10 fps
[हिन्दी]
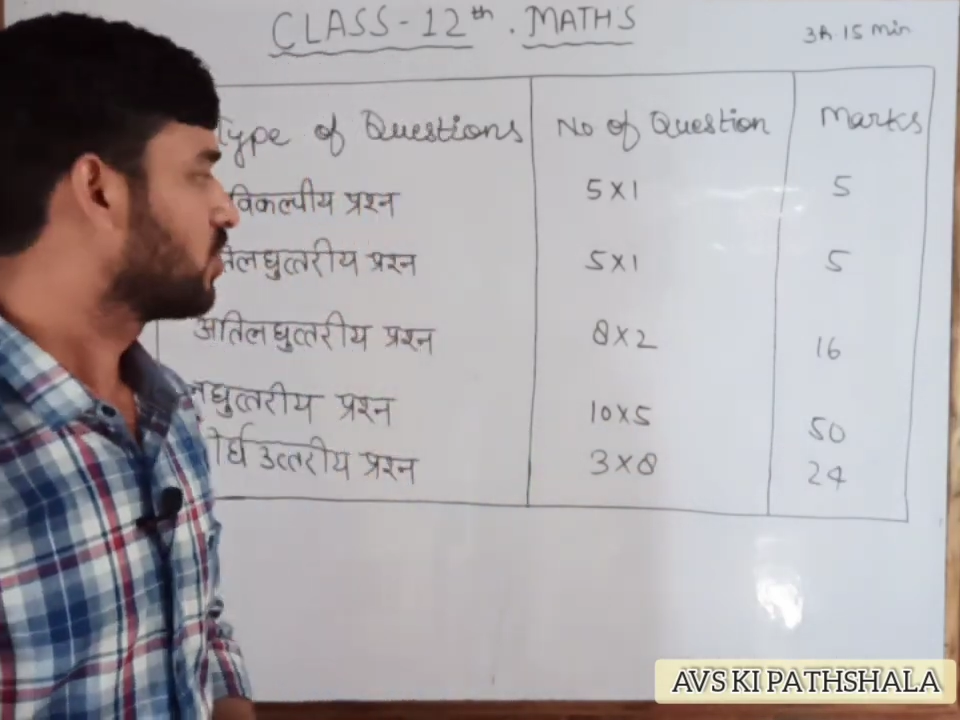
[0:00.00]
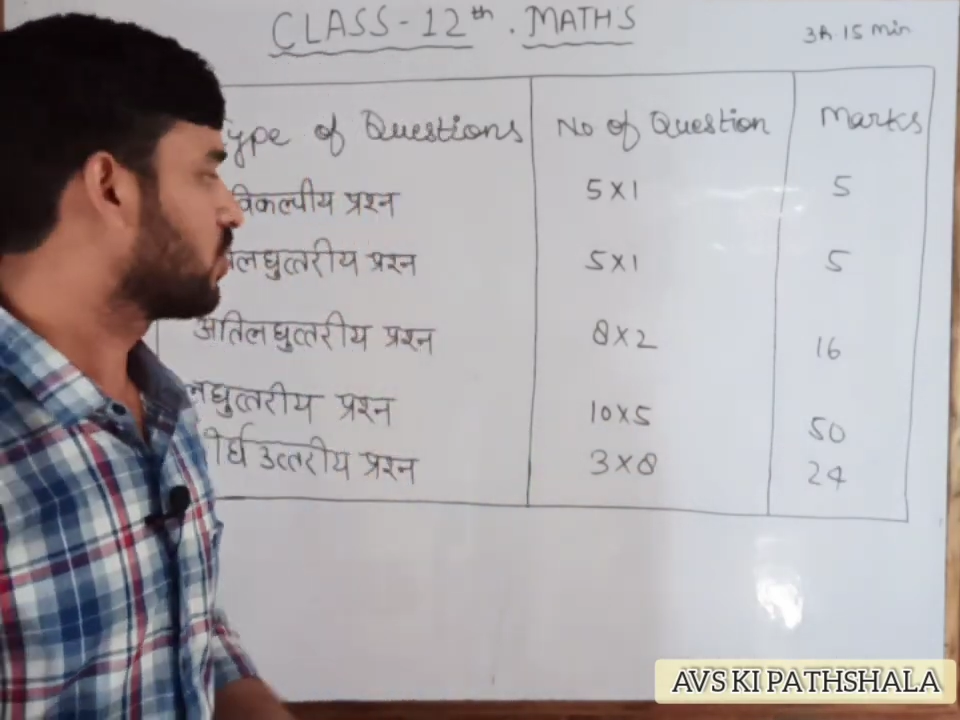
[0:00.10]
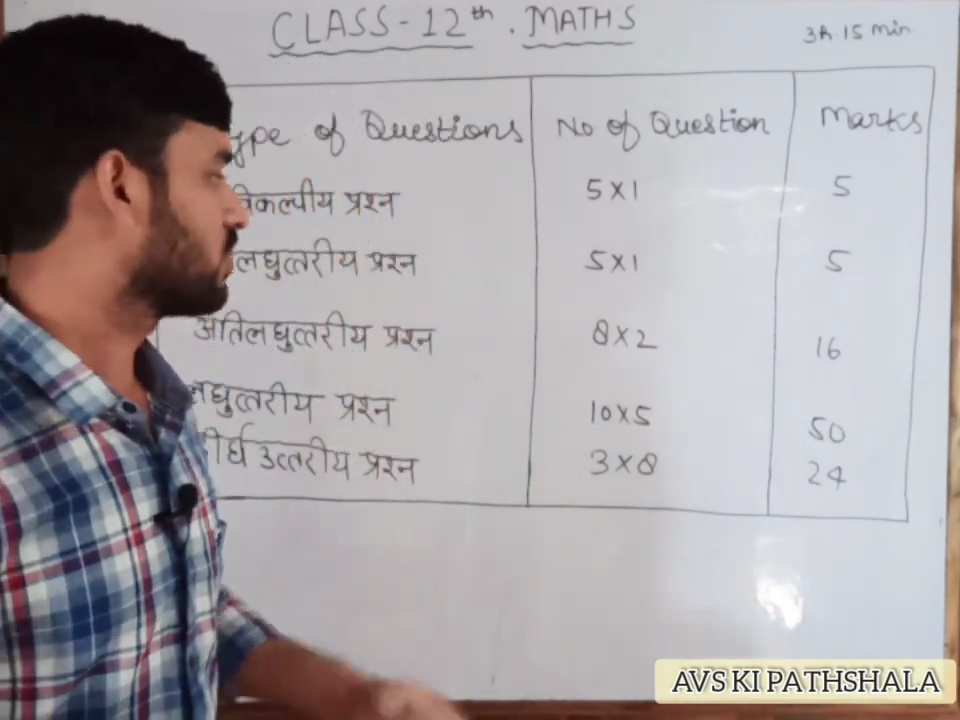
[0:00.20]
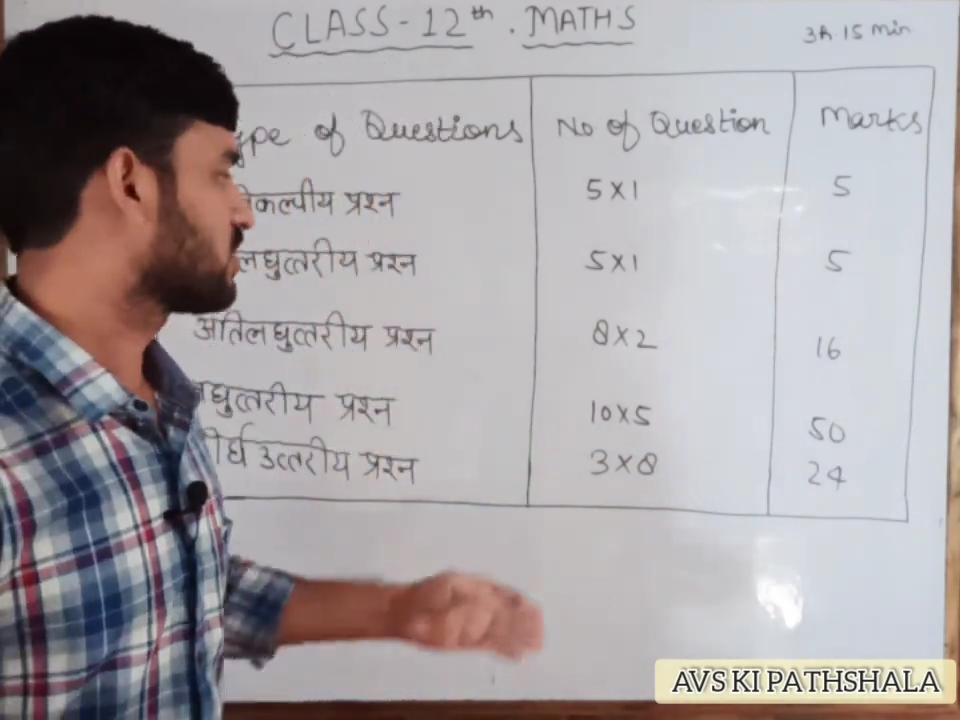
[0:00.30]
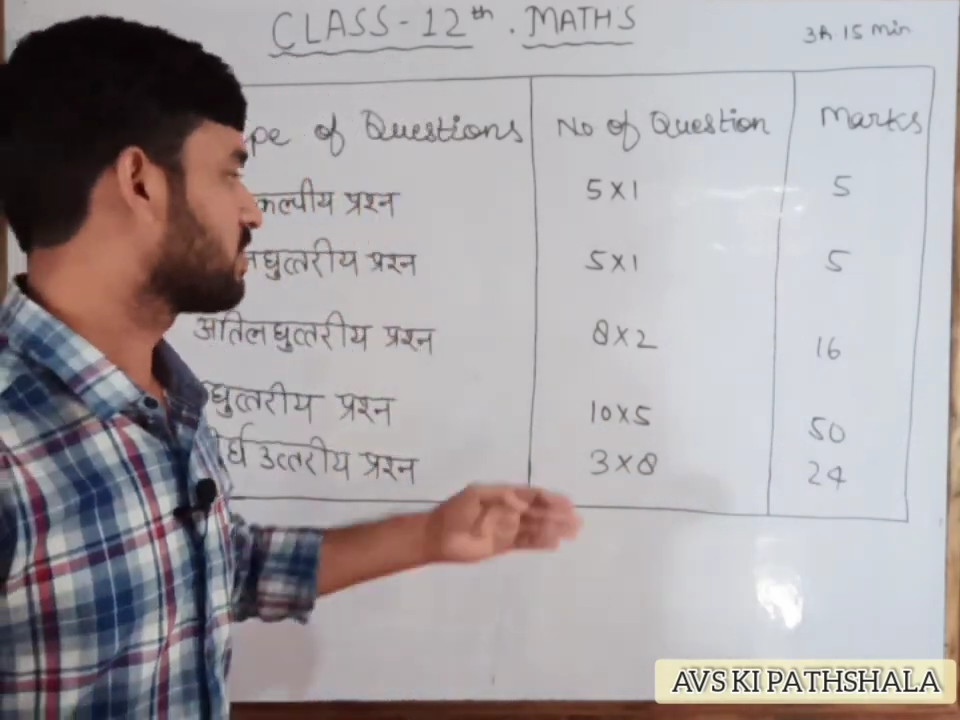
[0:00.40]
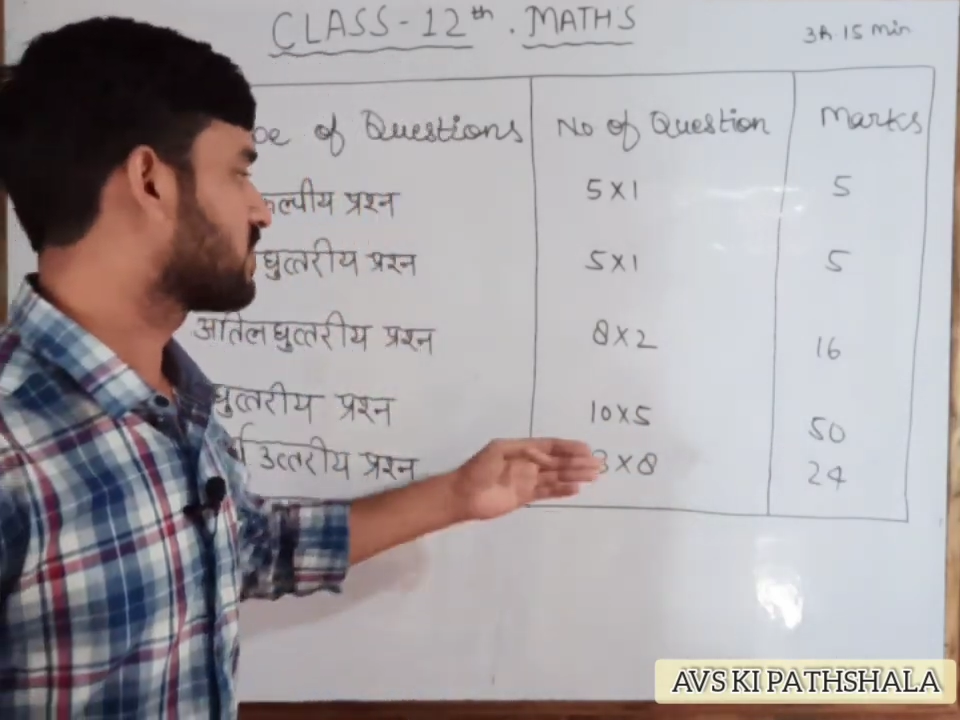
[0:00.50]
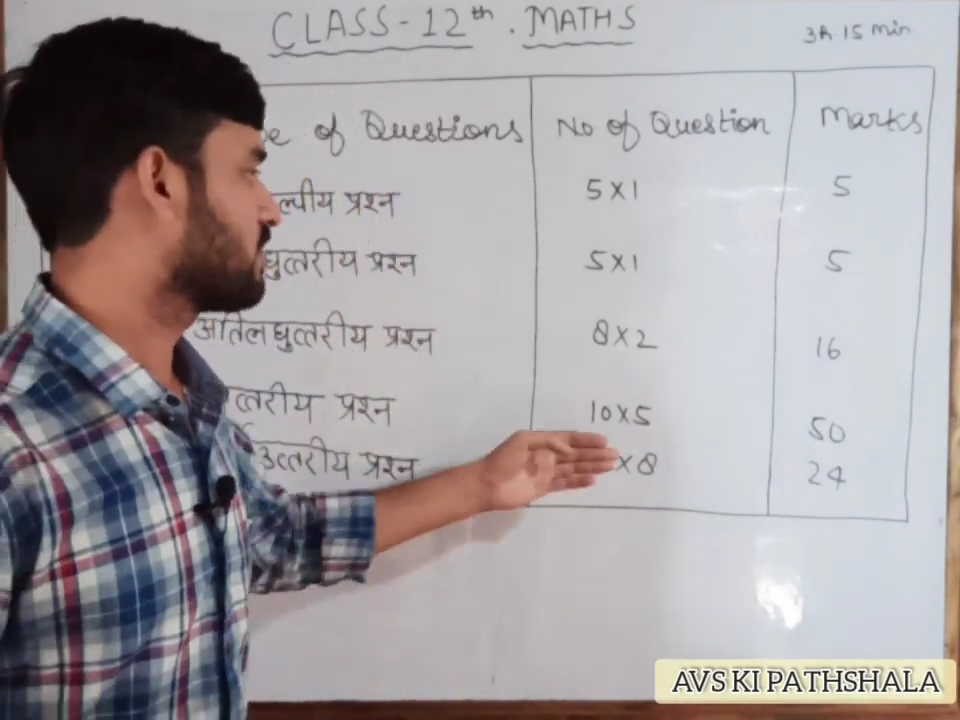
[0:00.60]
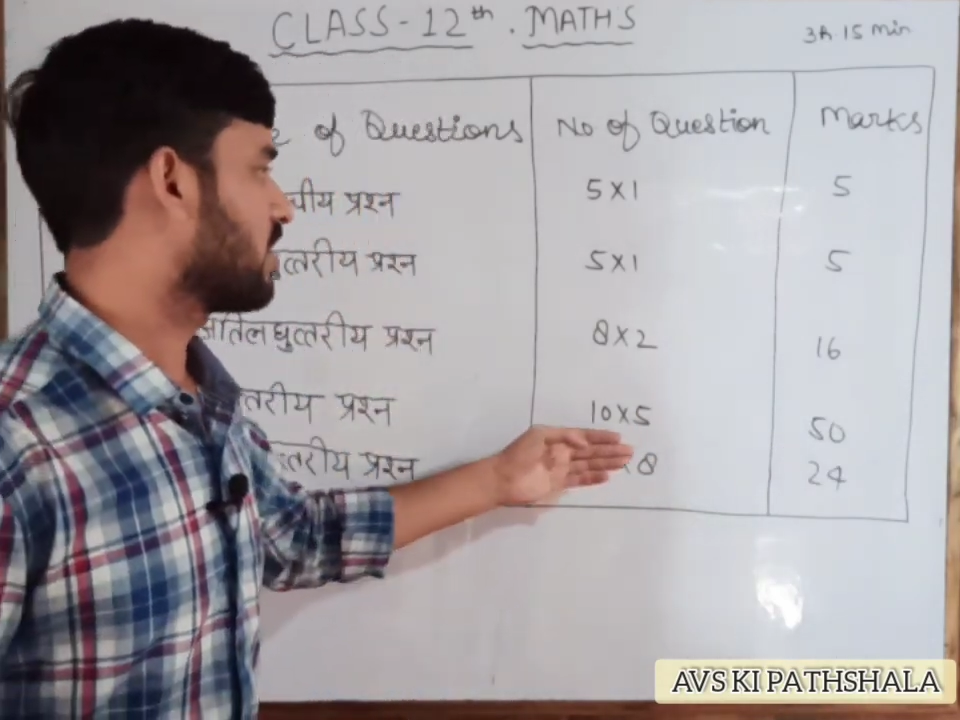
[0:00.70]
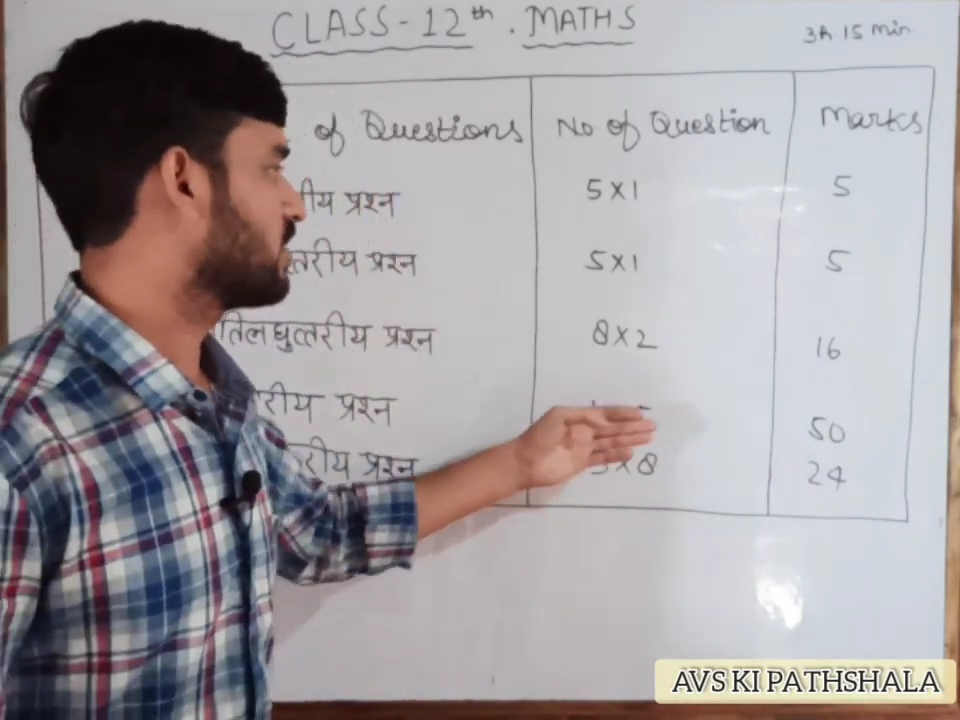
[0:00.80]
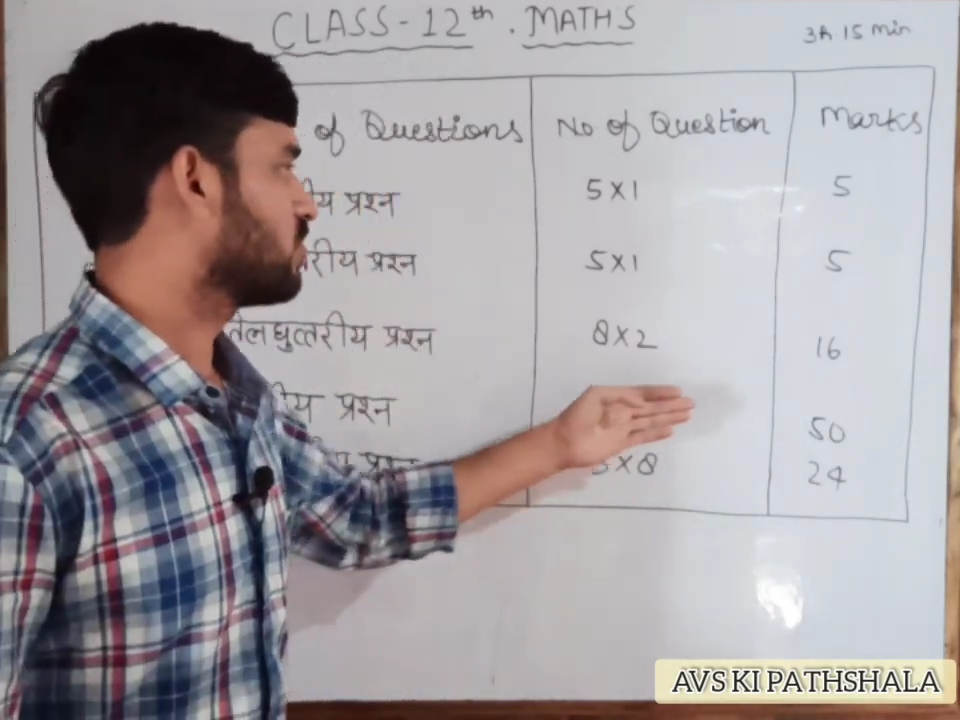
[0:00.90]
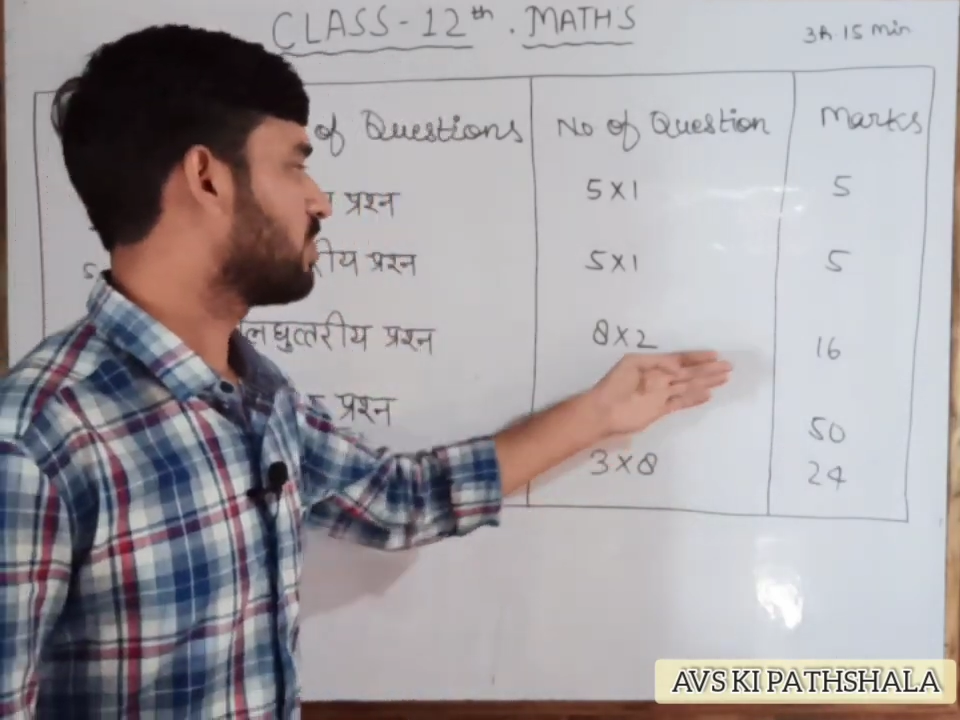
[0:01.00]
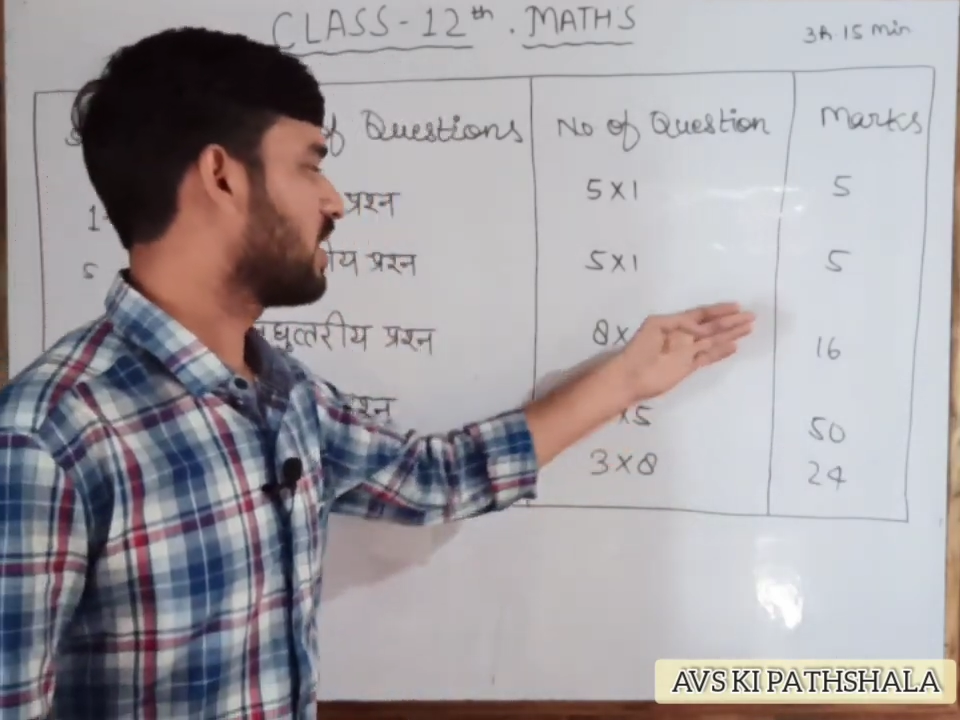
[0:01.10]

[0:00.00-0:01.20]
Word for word: तो सबसे बड़ा जो